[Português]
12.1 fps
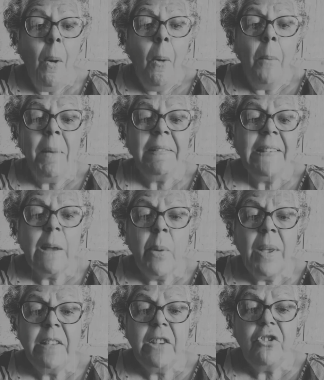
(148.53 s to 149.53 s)
uma
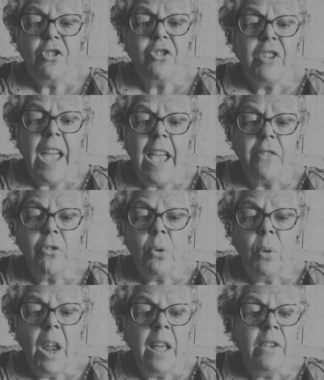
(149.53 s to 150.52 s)
sequência de jazz
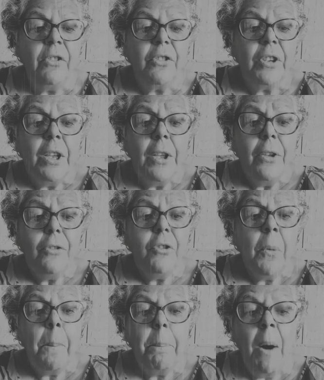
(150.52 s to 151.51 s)
no lanche
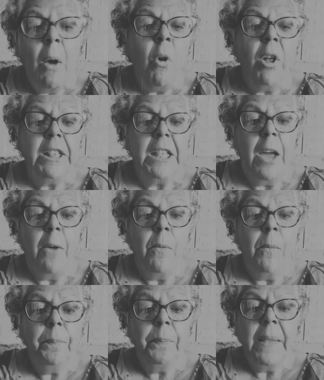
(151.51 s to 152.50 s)
de um bom
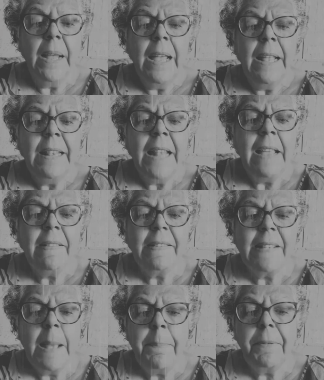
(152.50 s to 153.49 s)
hotel. Nem
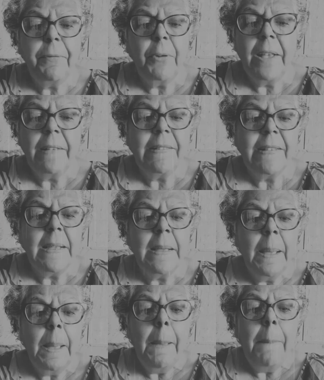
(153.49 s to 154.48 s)
sempre foi assim,
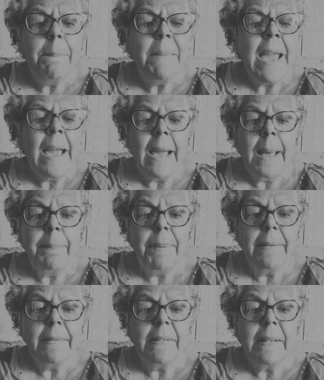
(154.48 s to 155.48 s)
minha
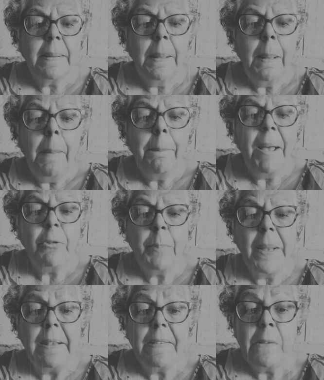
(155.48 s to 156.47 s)
cabeça, mas
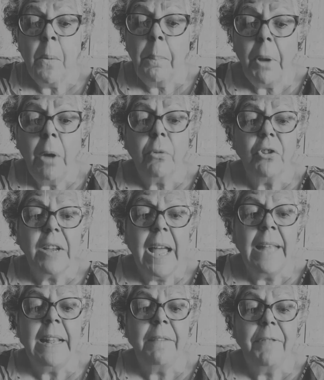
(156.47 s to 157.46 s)
parecia um bloco de
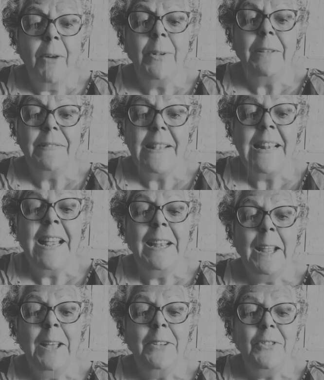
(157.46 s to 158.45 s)
carnaval na
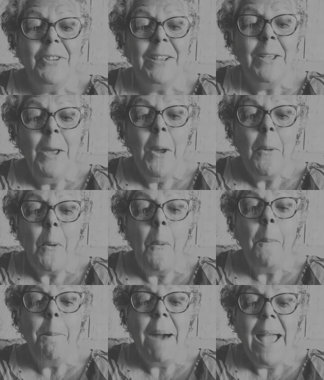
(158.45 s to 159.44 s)
Cinelândia,
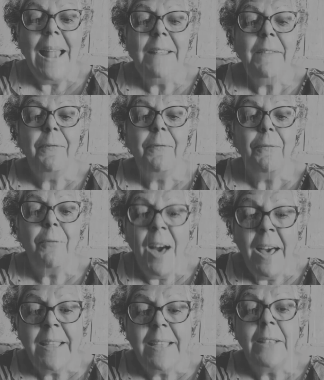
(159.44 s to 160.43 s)
com o baile
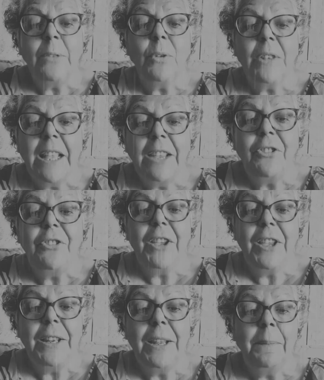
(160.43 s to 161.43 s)
funk do
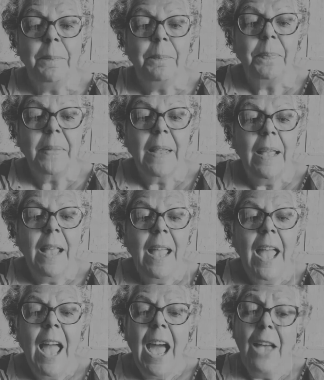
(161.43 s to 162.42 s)
Teixeira.
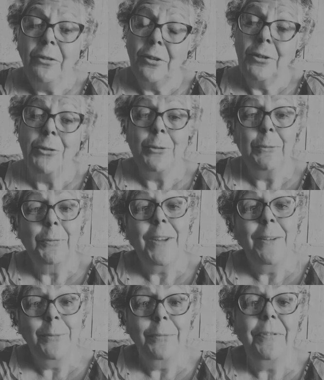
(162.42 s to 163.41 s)
Acho que estou
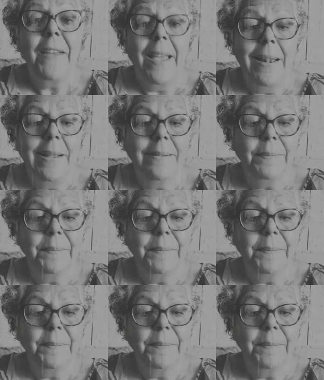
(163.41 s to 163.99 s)
ficando velha.